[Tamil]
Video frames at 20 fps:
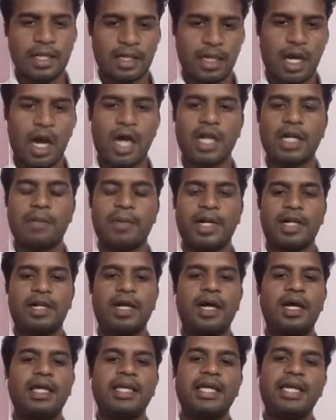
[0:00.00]
காரணம்
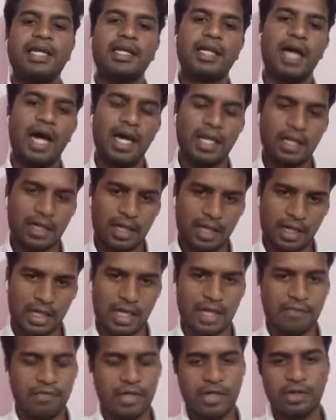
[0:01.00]
என்னென்னா ஏற்கனவே
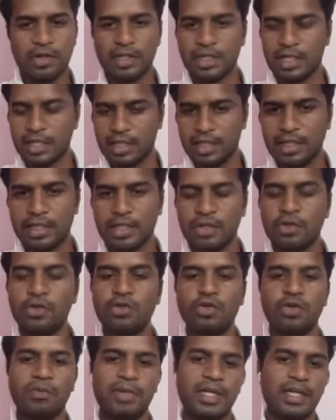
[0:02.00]
ஆயிரக்கணக்கான வீடியோ அதில் இருக்குது
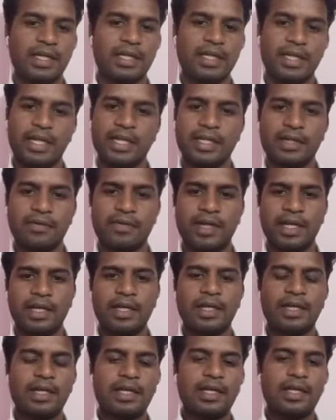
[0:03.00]
யூடியூப்பில் இருக்குது ஏற்கனவே
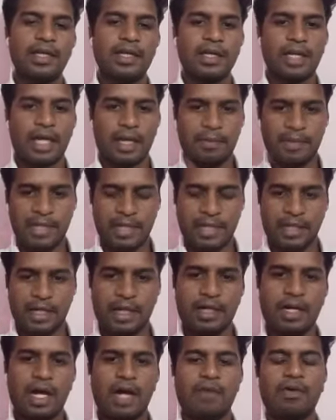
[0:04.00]
அப்படியே
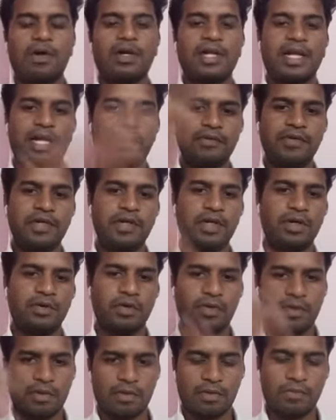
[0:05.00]
ரன் ஆகும் நிறையா வீடியோ
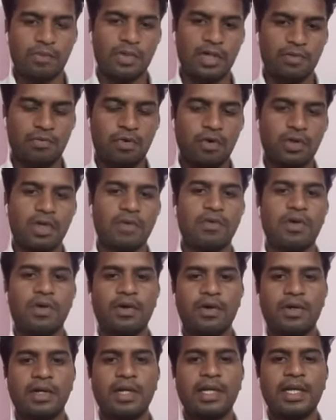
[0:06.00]
வரும் உள்ள ஃபோட்டோ
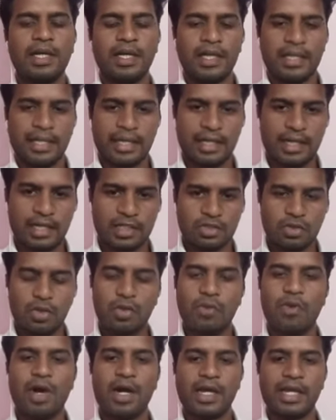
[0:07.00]
வரும் என்ன
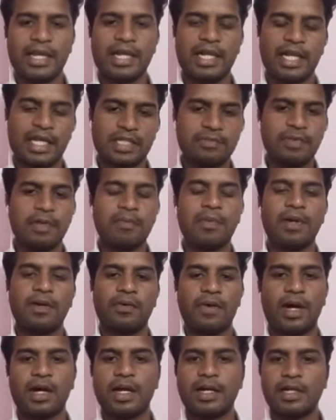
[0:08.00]
சொல்லுவாங்க என்ன எக்ஸ்பிளைன்
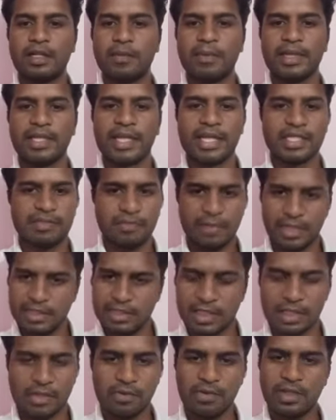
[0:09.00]
பண்ணுவாங்கன்றது பார்த்தா
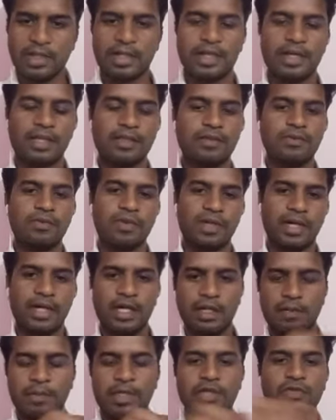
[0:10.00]
எக்ஸ்ப்ளனேஷன் அந்தளவுக்கு இருக்காது ஒரு
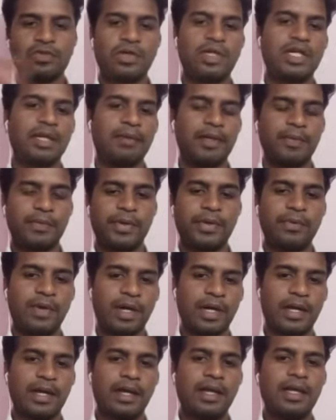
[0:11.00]
ரெண்டு மட்டும் சொல்லிட்டு அப்படியே போயிடுவாங்க